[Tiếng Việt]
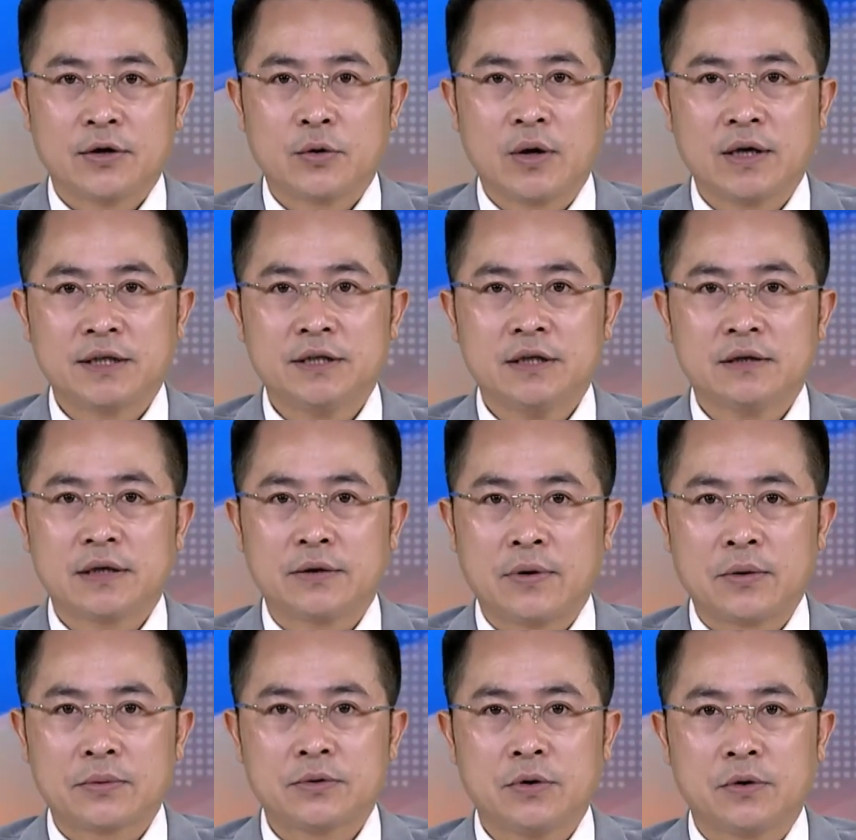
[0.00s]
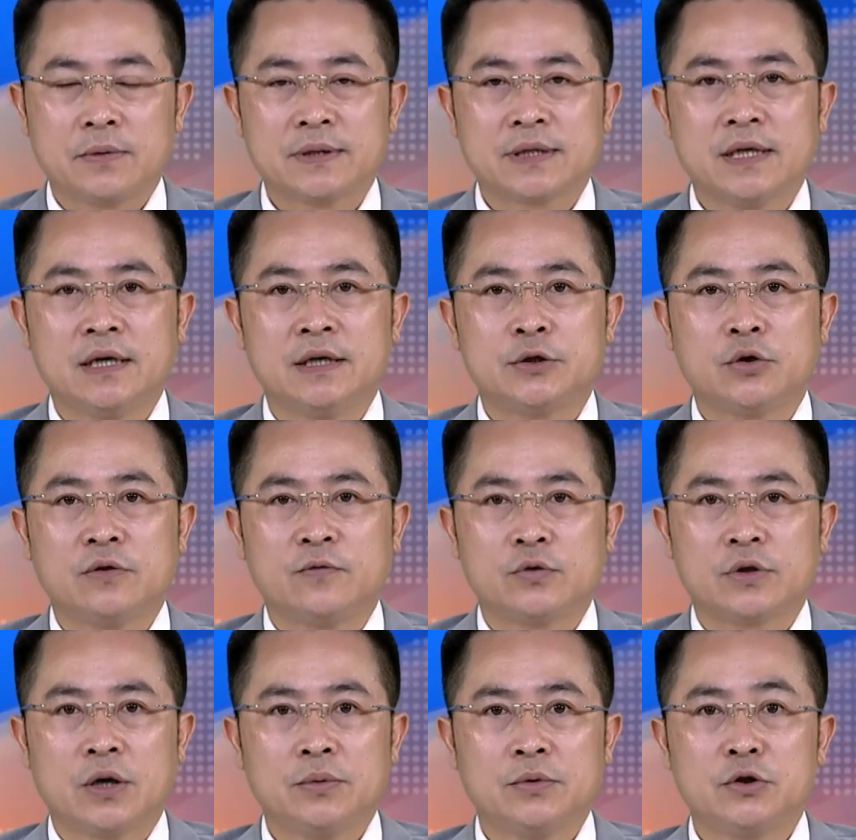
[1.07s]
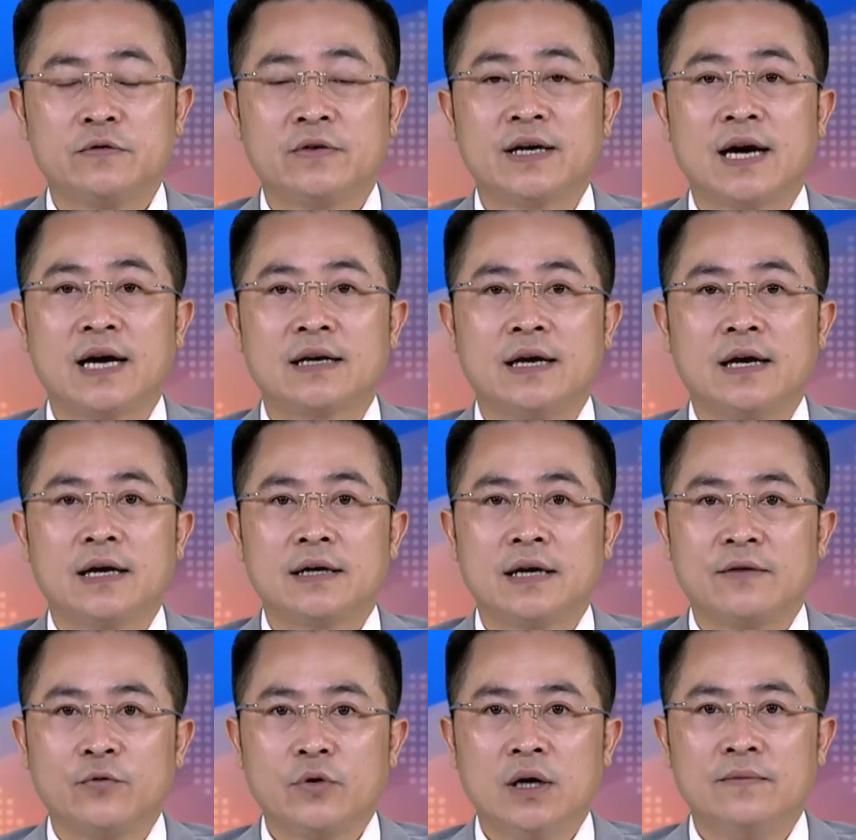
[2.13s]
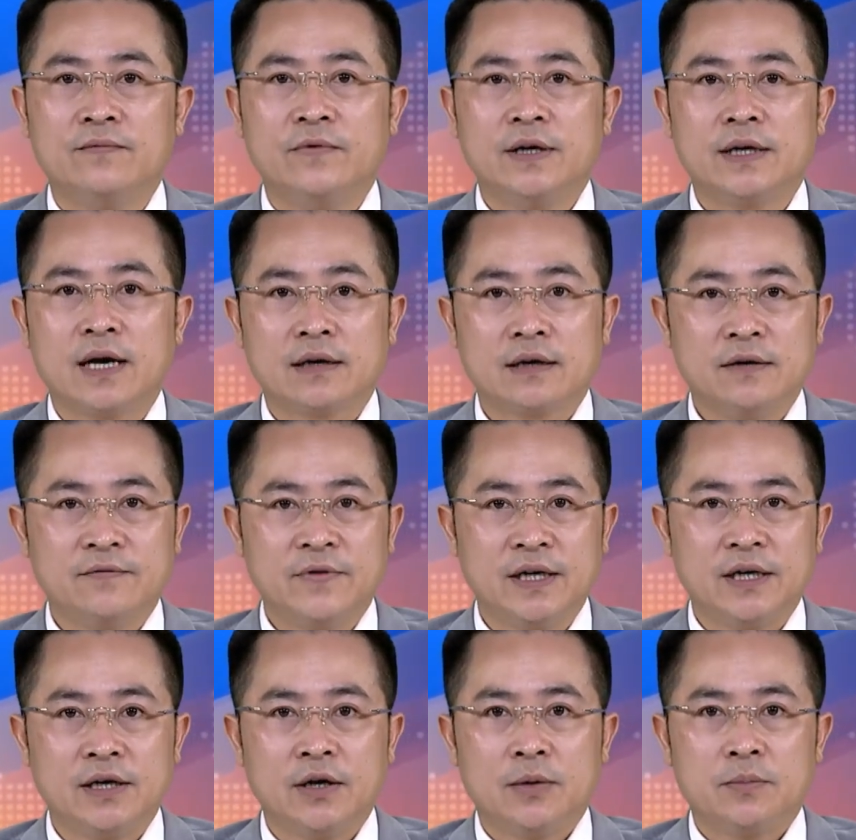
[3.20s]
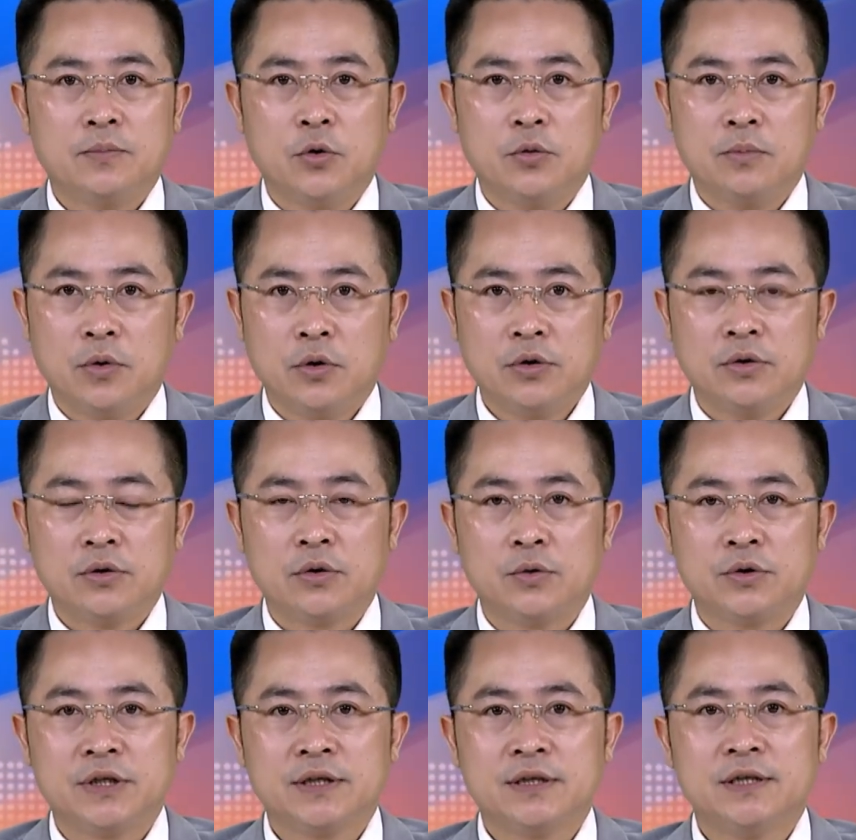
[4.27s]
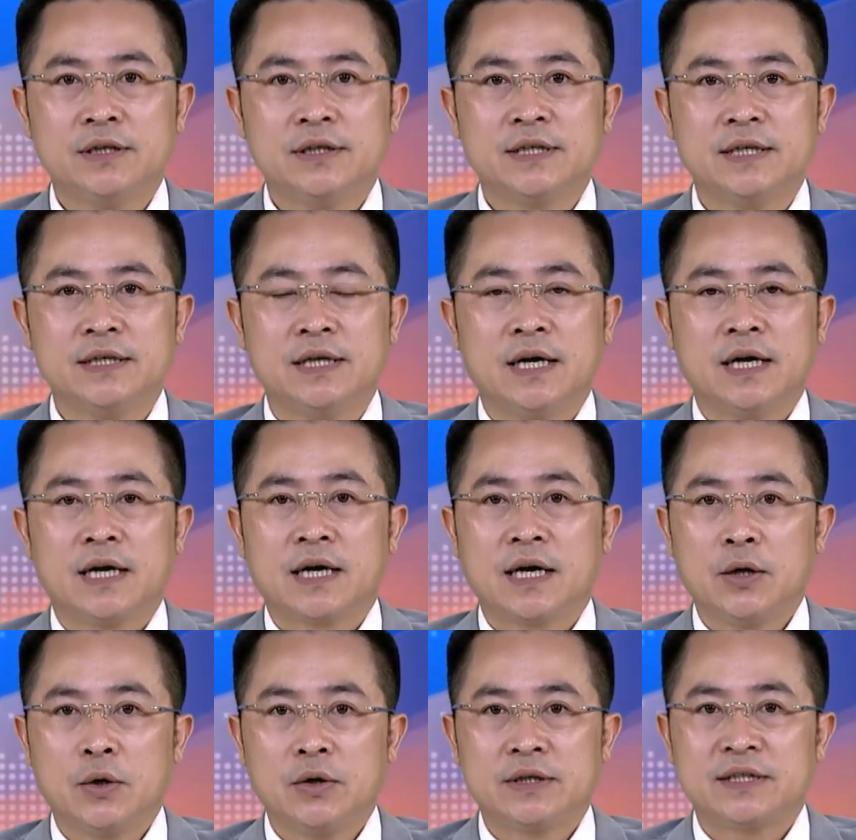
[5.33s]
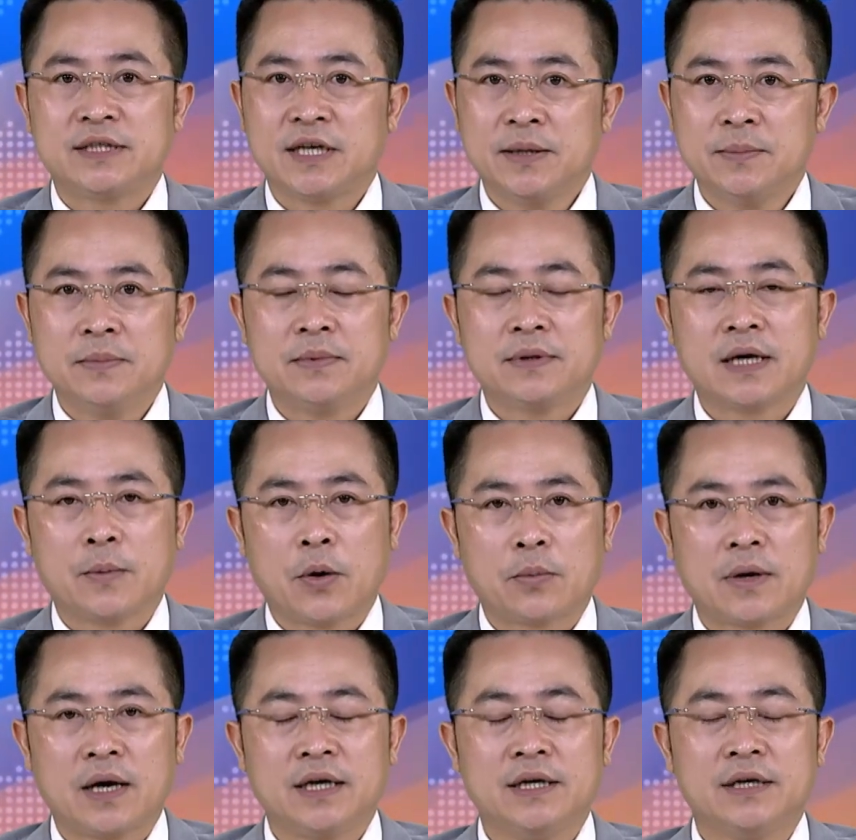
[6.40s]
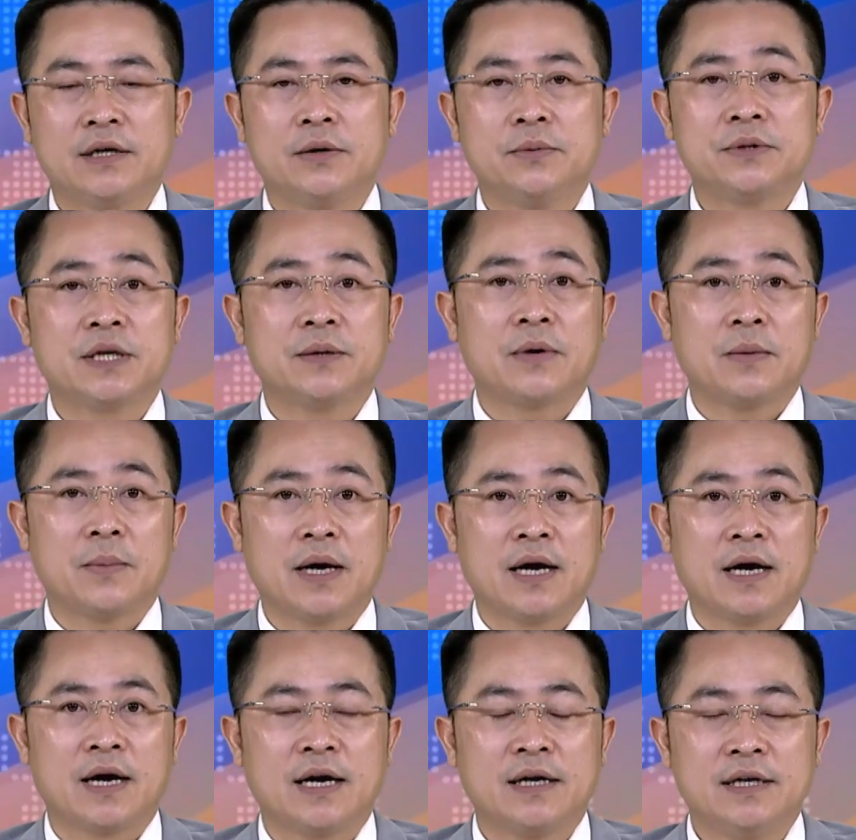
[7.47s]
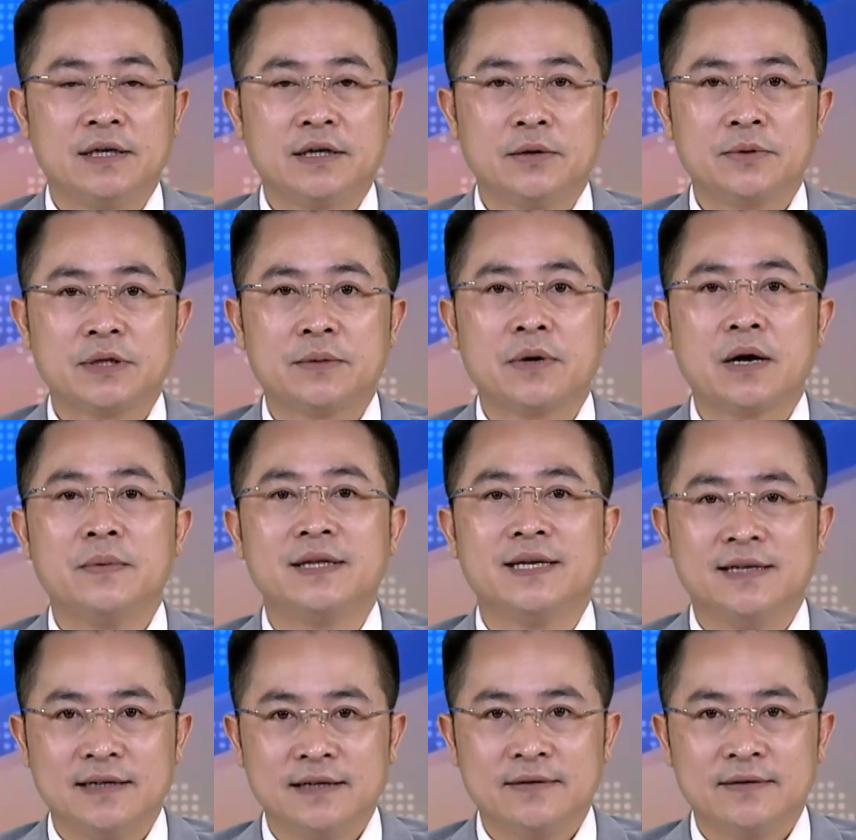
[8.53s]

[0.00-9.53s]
Đoàn trường Tiểu học Trung học cơ sở Trung học phổ thông Chu Văn An đã phối hợp với các đơn vị, bộ môn tổ chức chương trình Ngày hội STEAM năm học 2023-2024.